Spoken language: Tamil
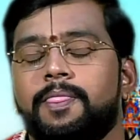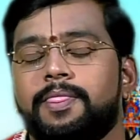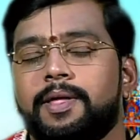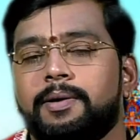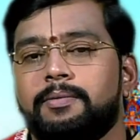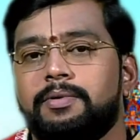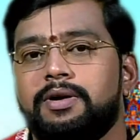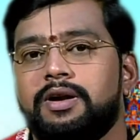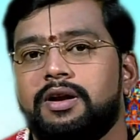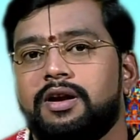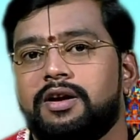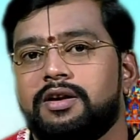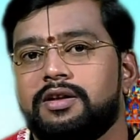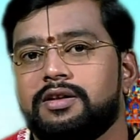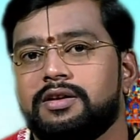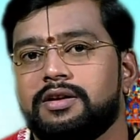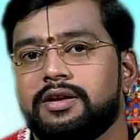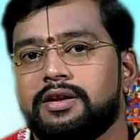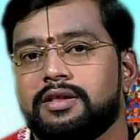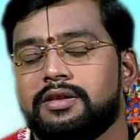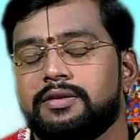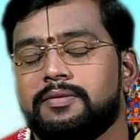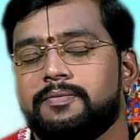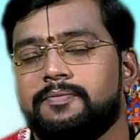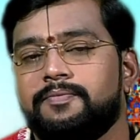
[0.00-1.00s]

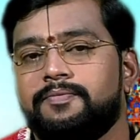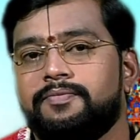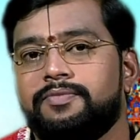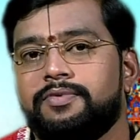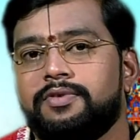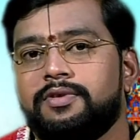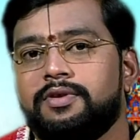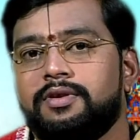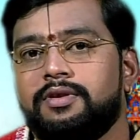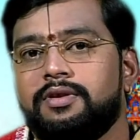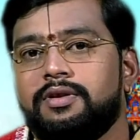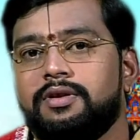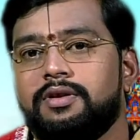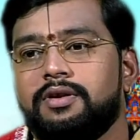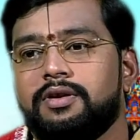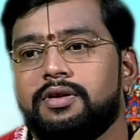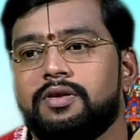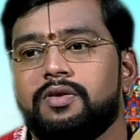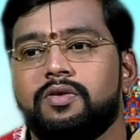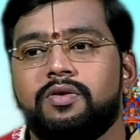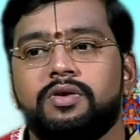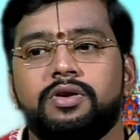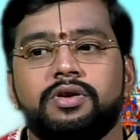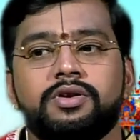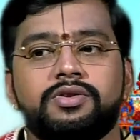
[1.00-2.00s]
தமிழ்நாடுங்கிறது
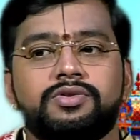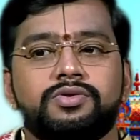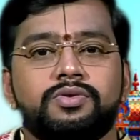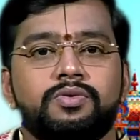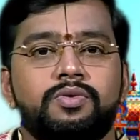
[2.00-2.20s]
இன்னொன்று